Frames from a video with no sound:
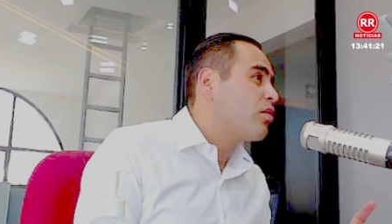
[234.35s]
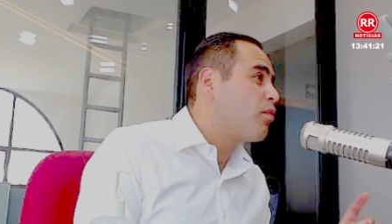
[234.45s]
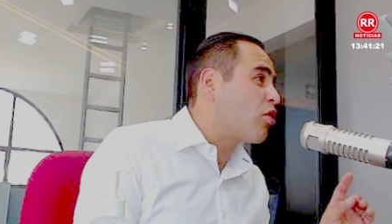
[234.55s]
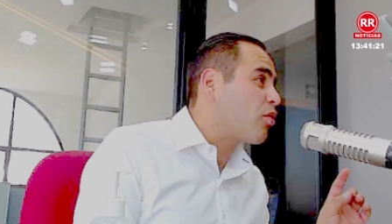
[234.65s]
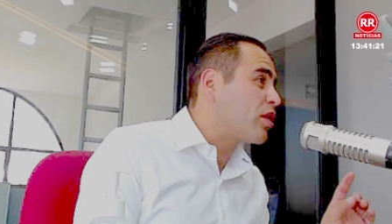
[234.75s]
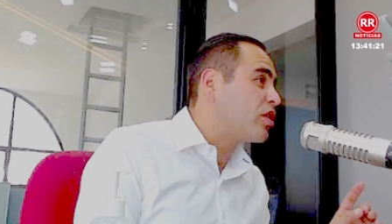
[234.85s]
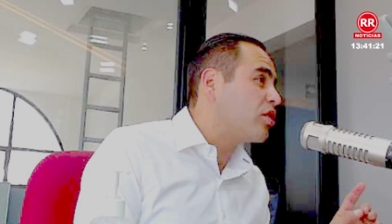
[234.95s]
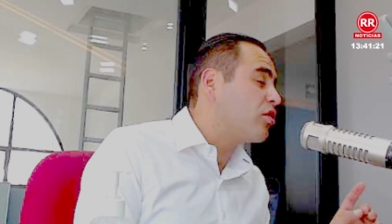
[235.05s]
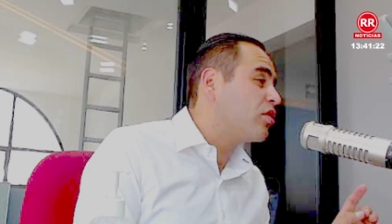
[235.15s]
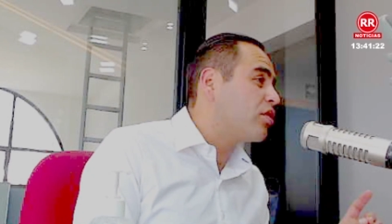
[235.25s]
por
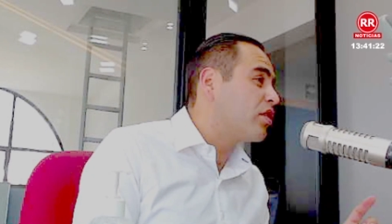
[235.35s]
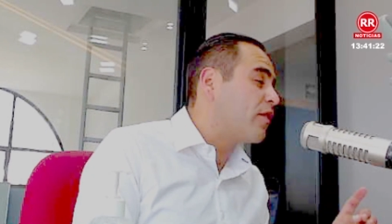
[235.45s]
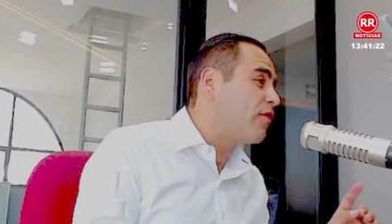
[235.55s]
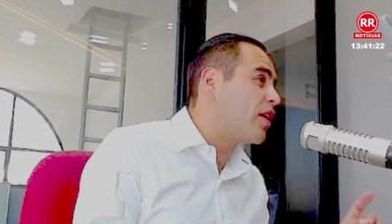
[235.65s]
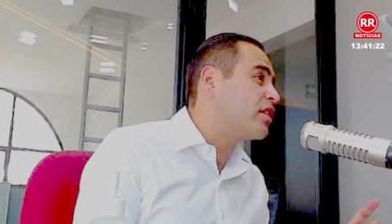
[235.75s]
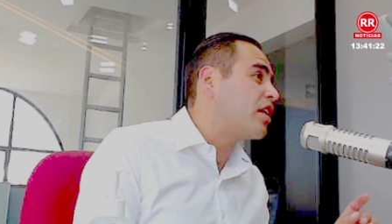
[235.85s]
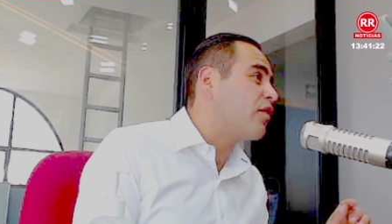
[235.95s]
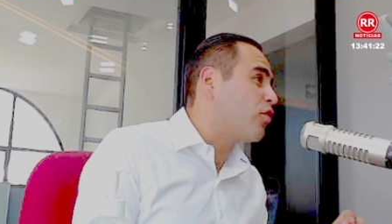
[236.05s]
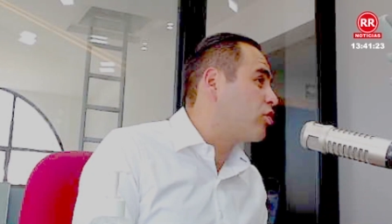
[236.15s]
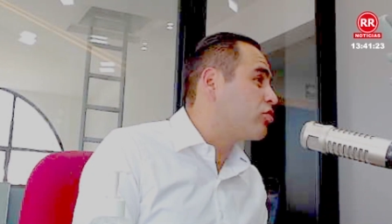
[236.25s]
cuestión de falta de
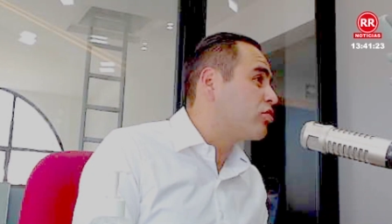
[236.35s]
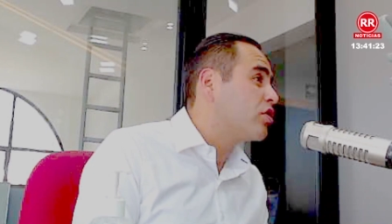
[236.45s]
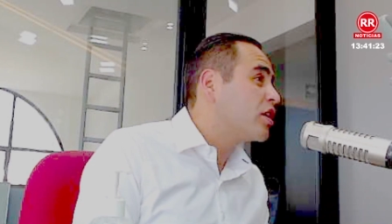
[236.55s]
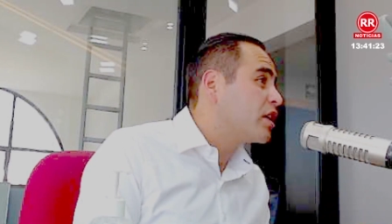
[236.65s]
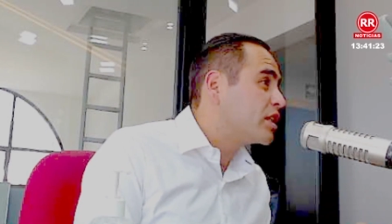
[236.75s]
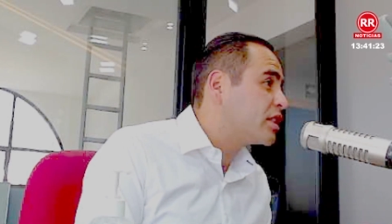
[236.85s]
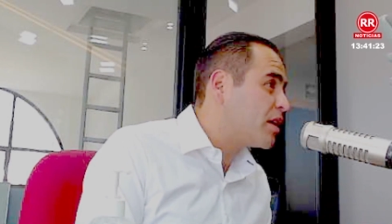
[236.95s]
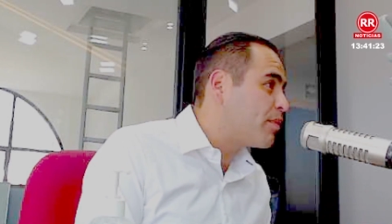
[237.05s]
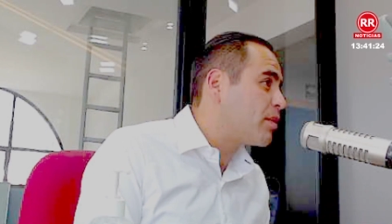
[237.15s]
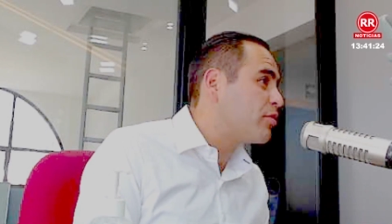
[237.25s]
fondos
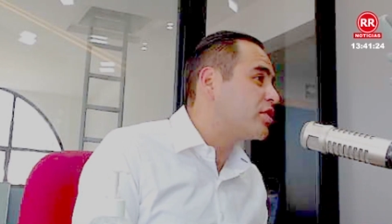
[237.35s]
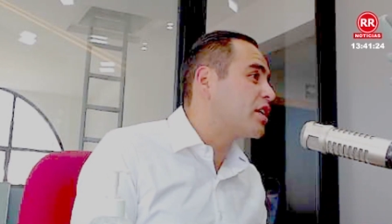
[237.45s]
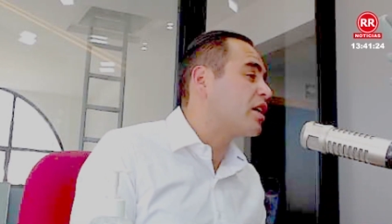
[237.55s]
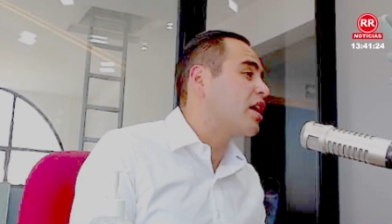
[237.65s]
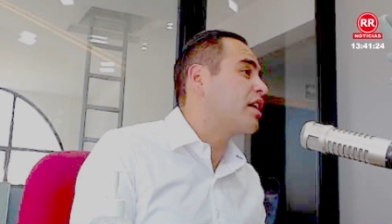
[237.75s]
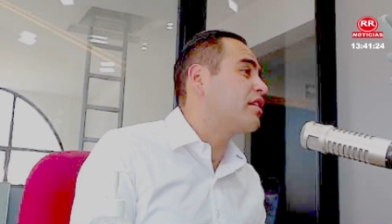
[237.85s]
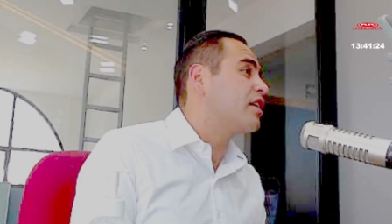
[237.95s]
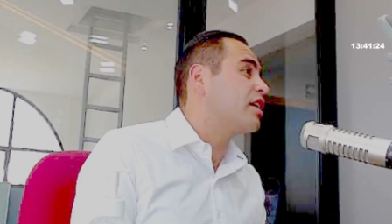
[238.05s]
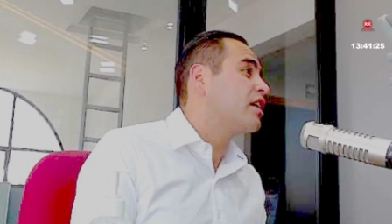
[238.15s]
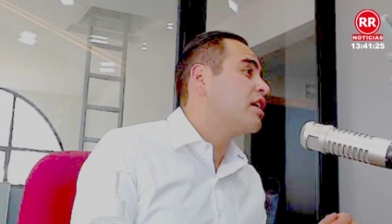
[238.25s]
siempre hemos eh,
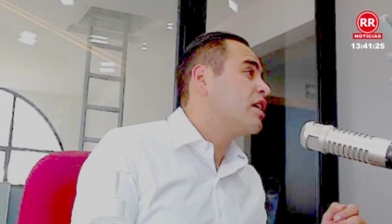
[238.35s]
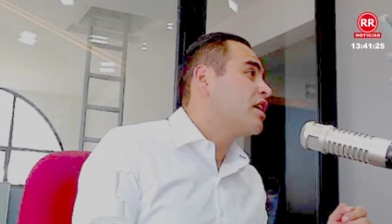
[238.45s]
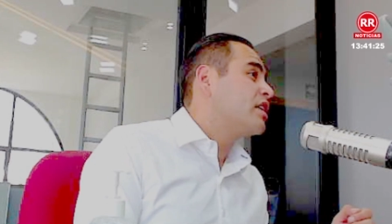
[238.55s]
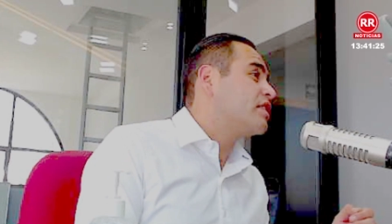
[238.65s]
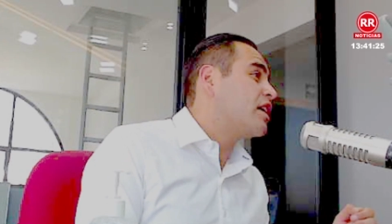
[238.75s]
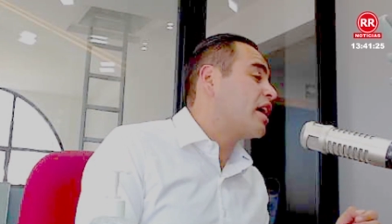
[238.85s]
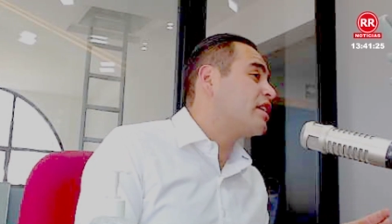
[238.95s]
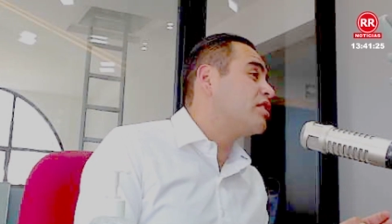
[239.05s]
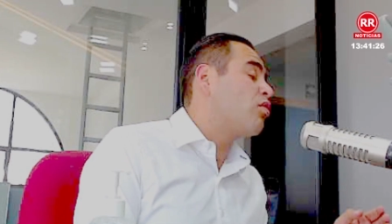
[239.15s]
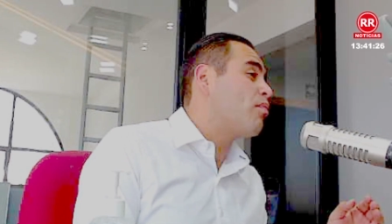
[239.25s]
este se ha
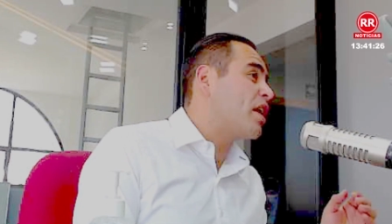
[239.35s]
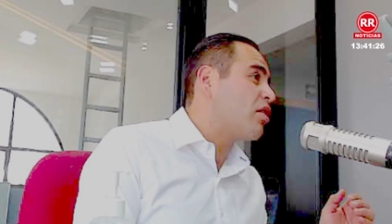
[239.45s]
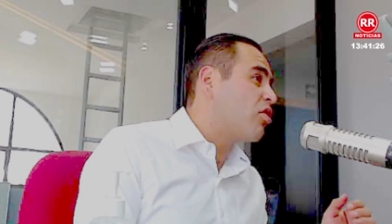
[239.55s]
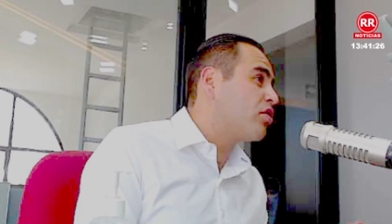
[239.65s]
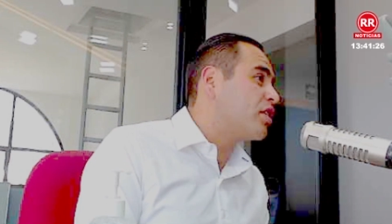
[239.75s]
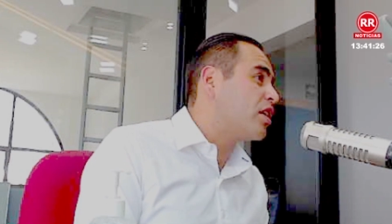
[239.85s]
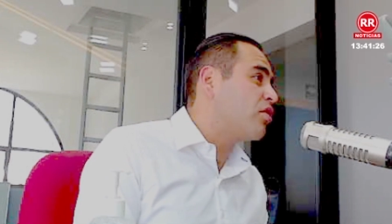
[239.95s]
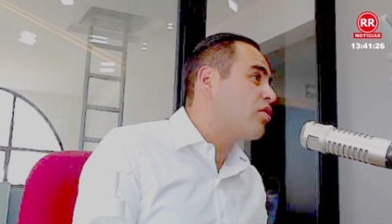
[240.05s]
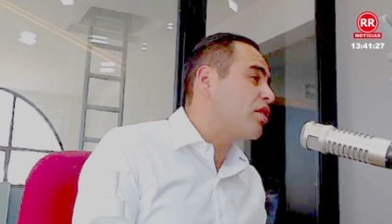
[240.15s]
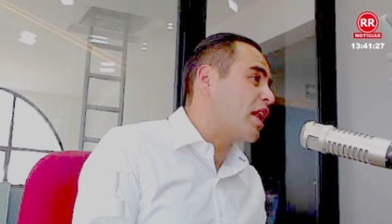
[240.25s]
ejercido menor
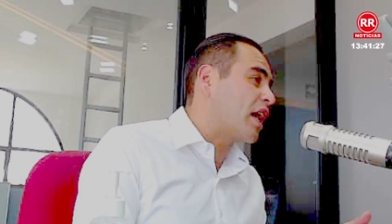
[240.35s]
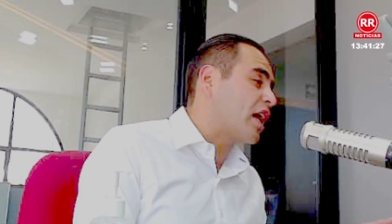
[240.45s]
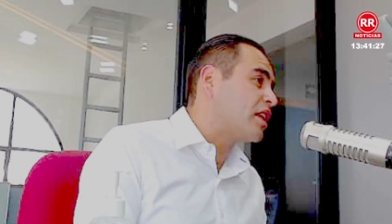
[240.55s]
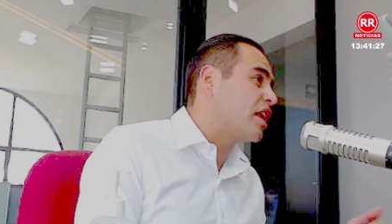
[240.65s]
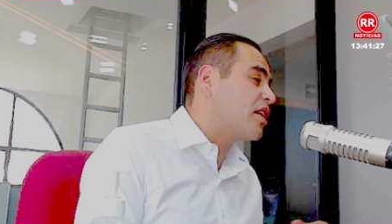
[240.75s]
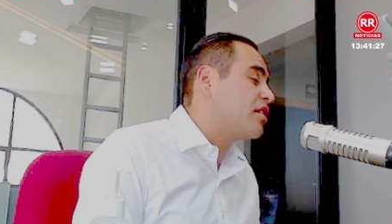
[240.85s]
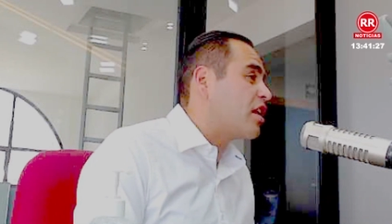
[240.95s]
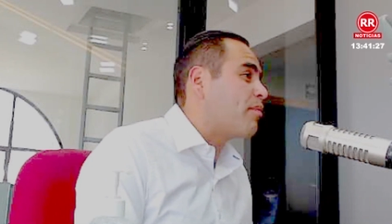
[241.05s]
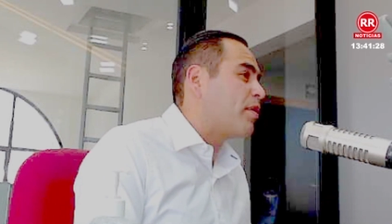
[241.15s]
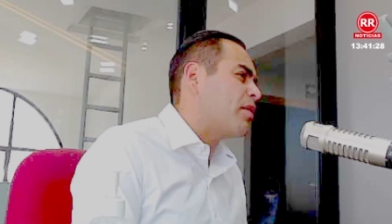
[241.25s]
dinero de la cantidad
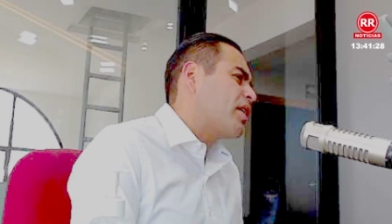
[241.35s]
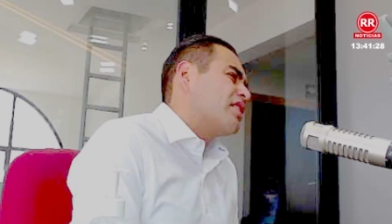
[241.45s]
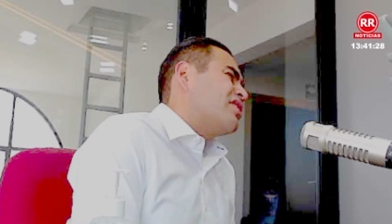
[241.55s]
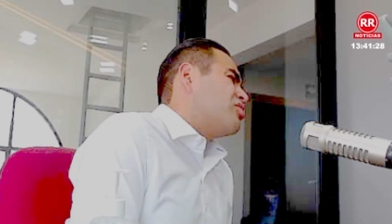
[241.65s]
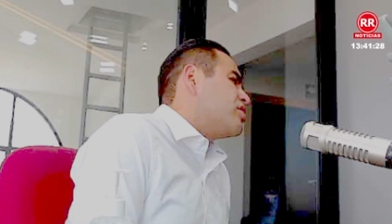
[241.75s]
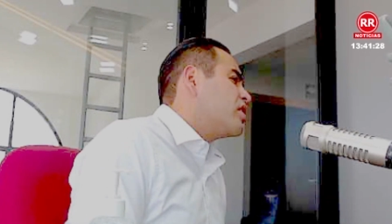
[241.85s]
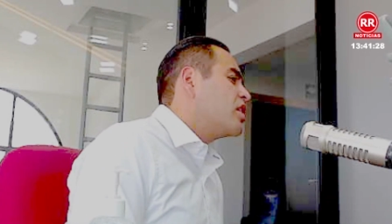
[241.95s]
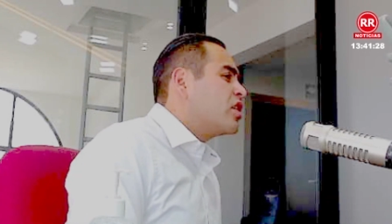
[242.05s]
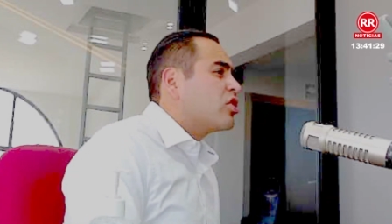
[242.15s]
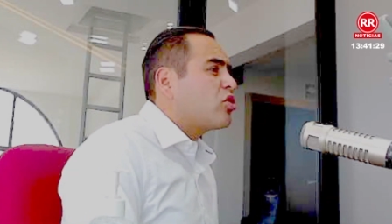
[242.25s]
destinada para becas. Entonces,
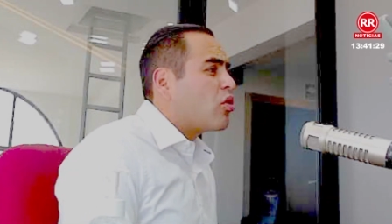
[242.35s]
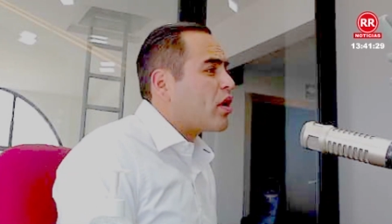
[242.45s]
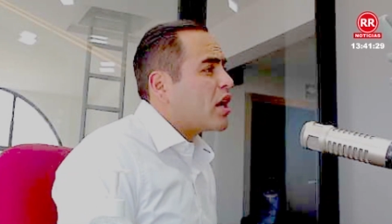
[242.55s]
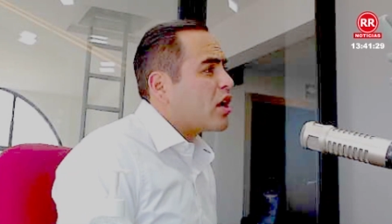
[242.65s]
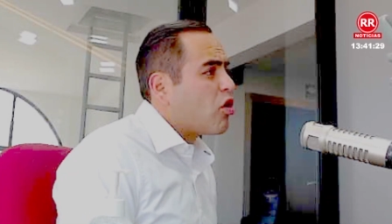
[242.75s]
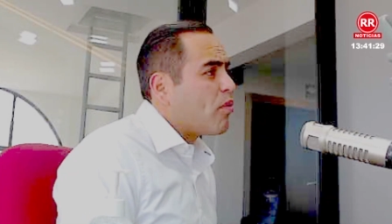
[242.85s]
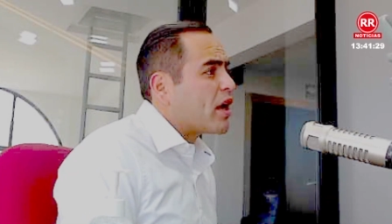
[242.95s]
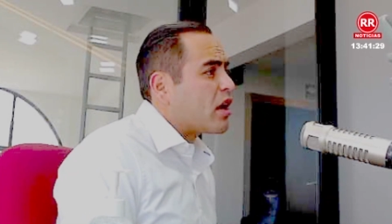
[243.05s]
todo aquel joven que